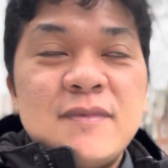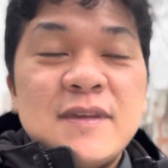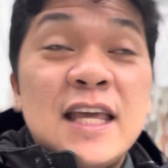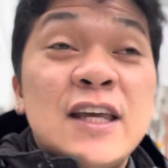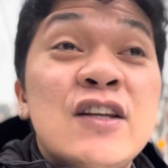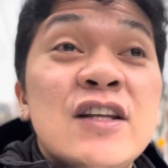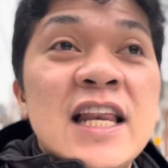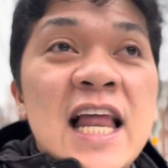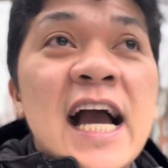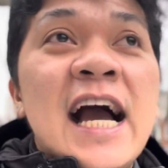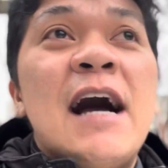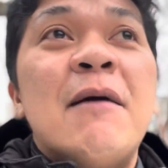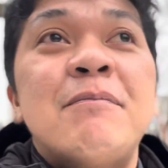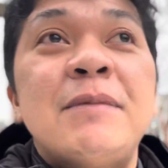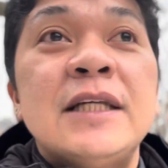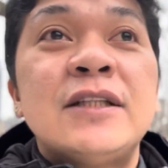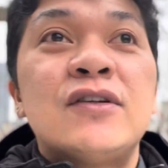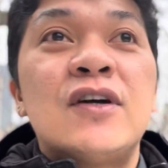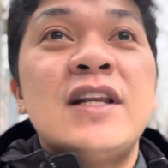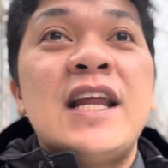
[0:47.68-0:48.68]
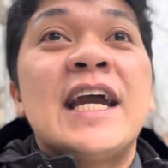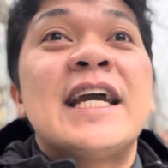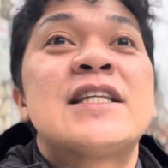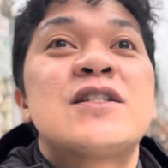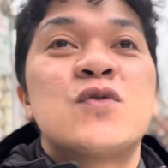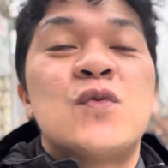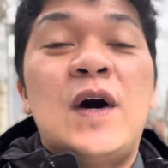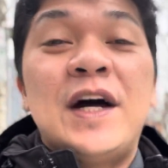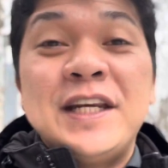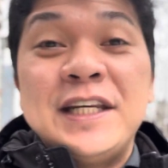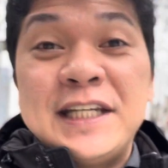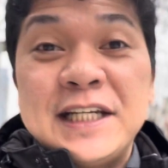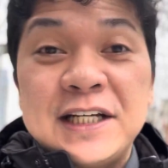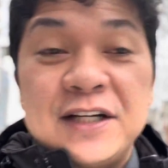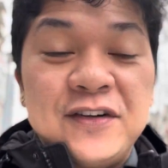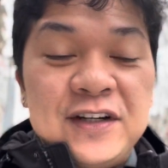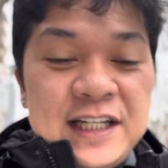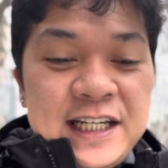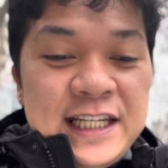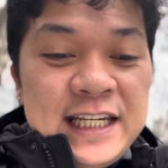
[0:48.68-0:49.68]
and lang, update ko lang, it's 1
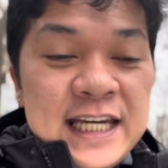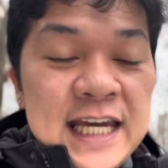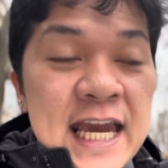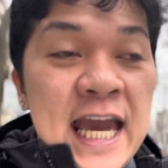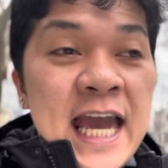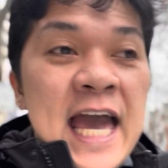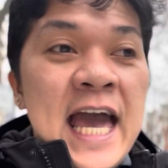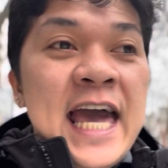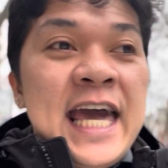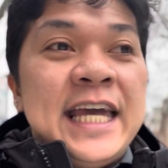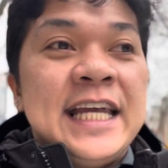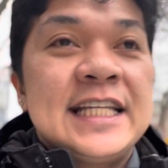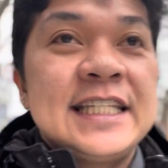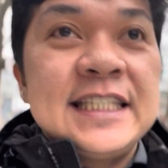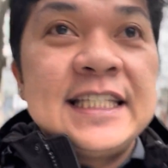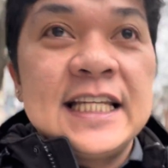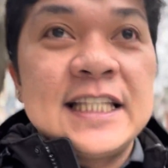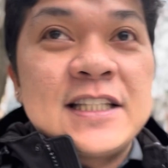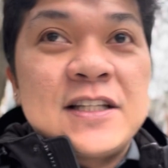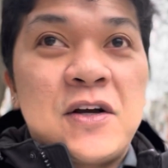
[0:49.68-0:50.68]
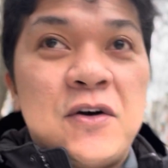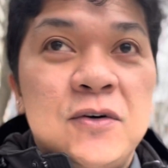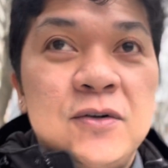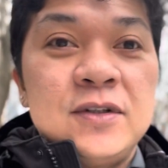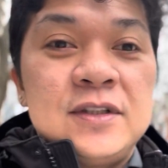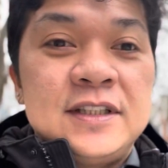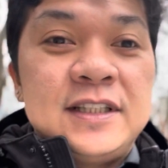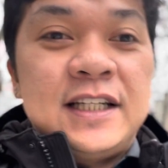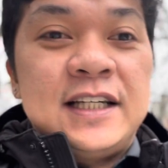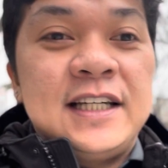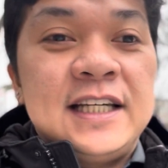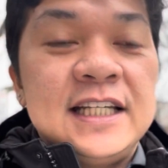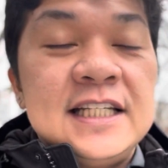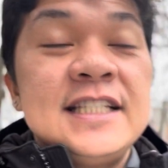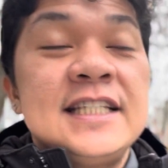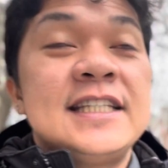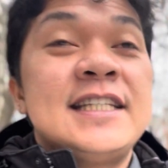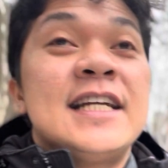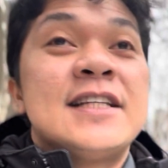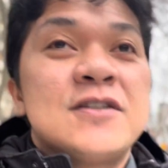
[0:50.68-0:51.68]
degree. It's not cold,
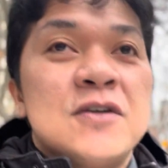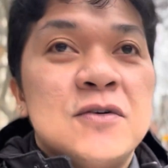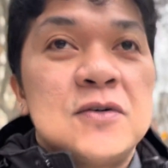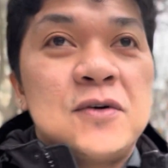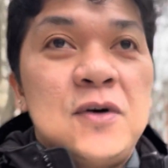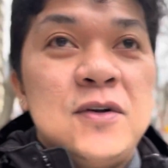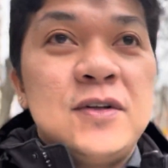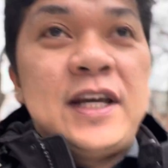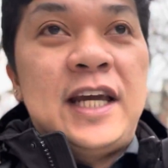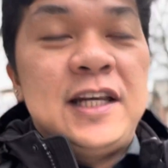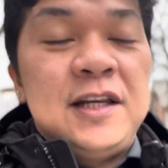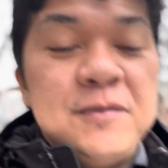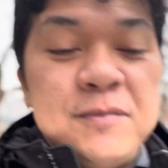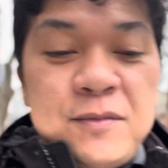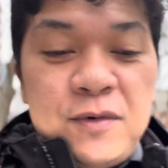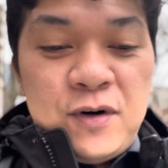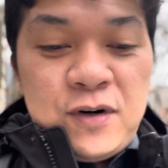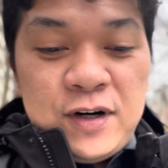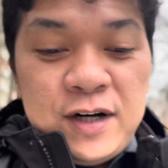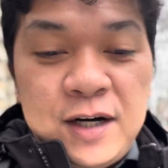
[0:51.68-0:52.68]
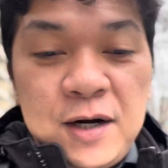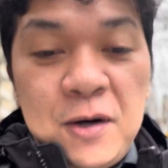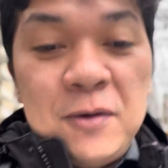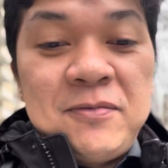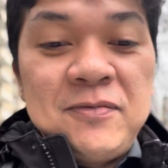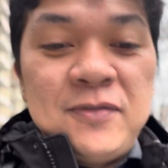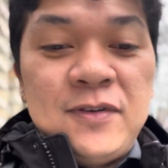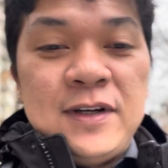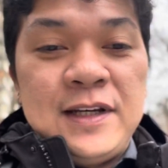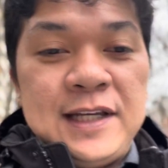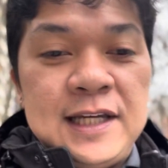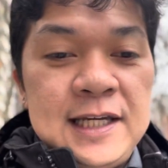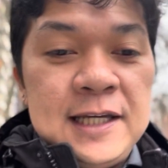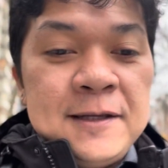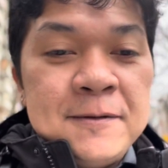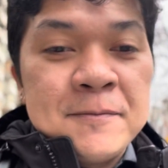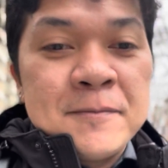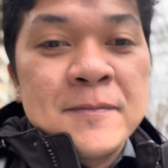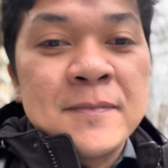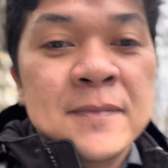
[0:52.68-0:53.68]
it's not so cold anymore. Hopefully,
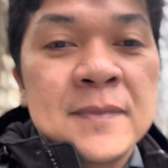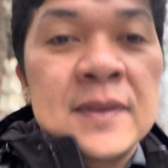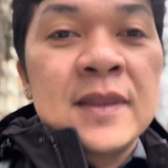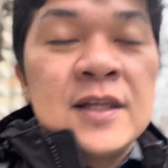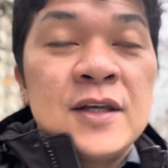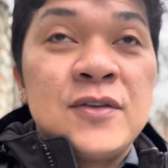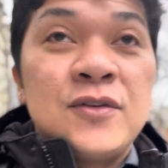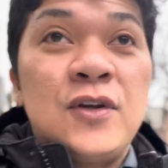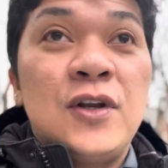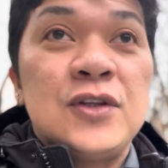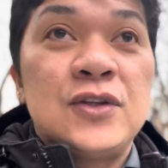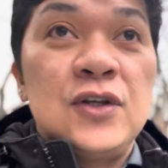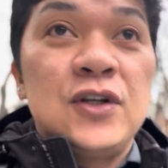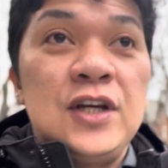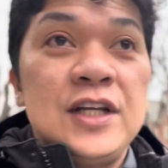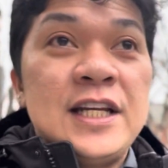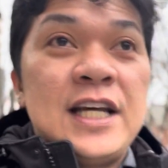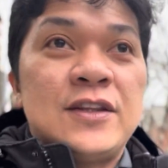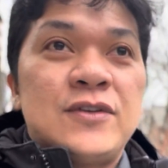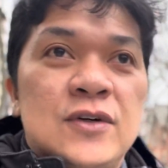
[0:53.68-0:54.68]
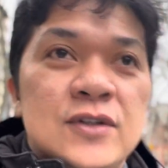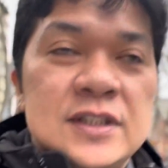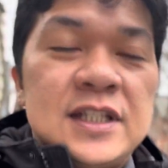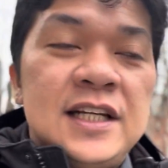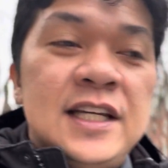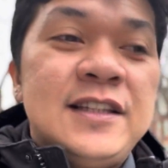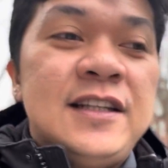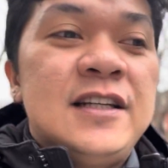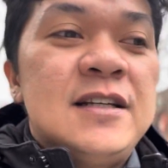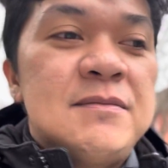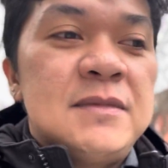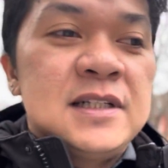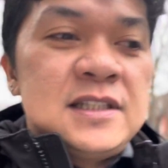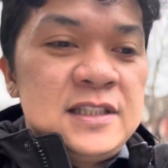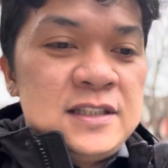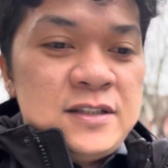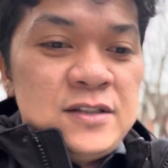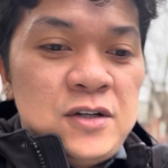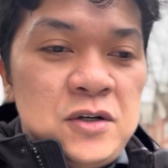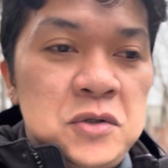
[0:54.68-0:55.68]
tuloy-tuloy na to, sana hindi na
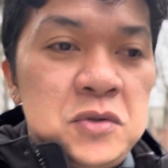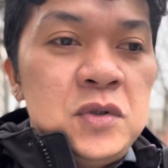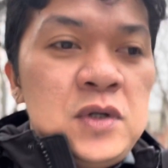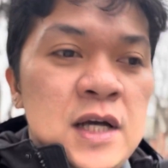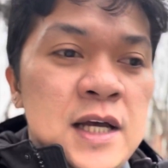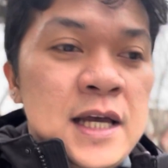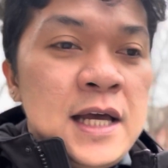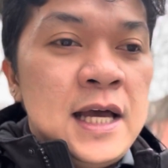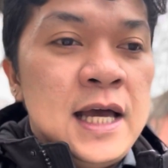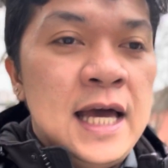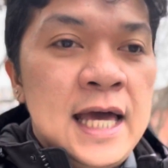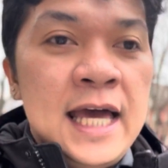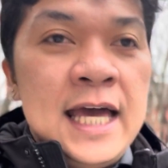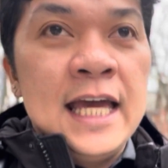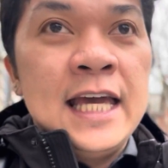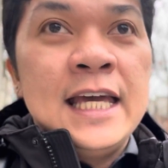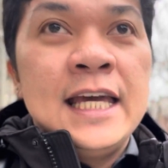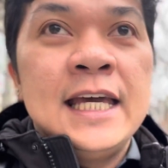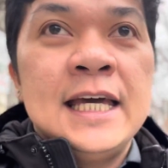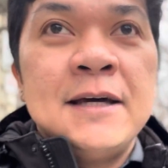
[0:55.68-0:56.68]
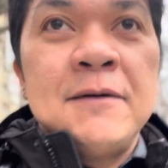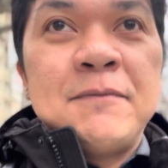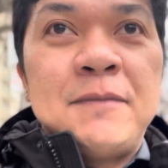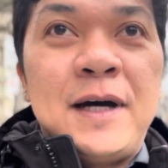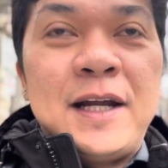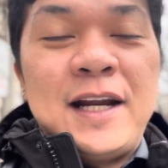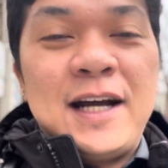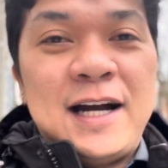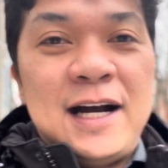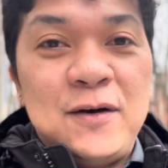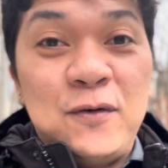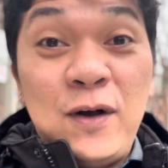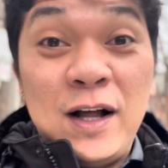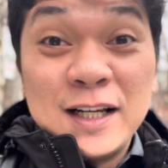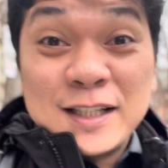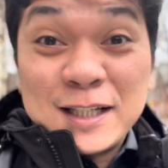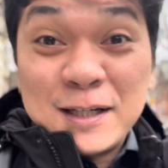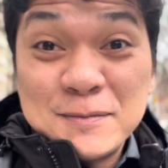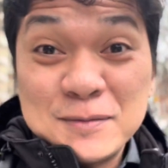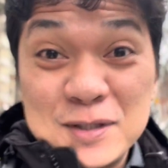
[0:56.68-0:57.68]
mag-snow. Para,
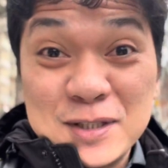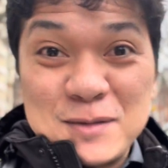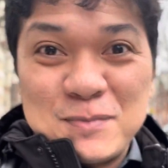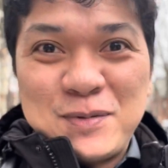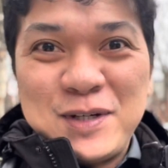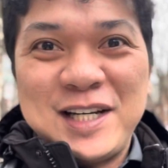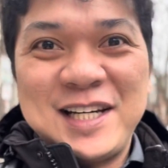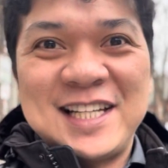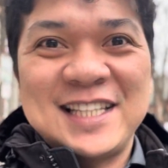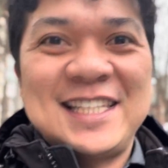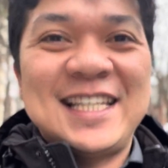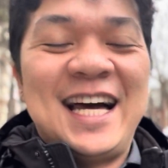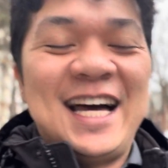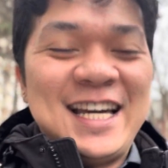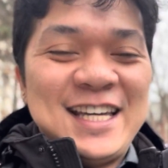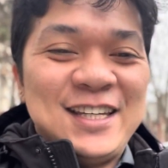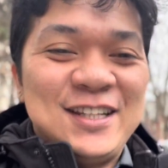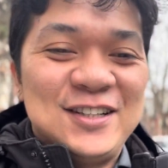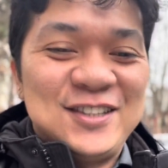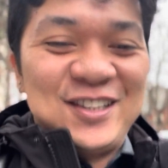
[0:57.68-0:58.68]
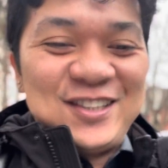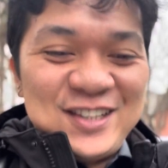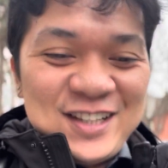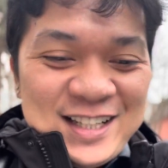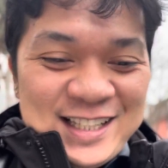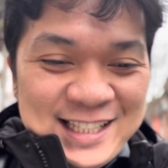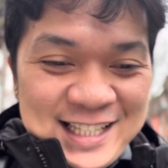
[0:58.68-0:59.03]
welcome to spring na tayo.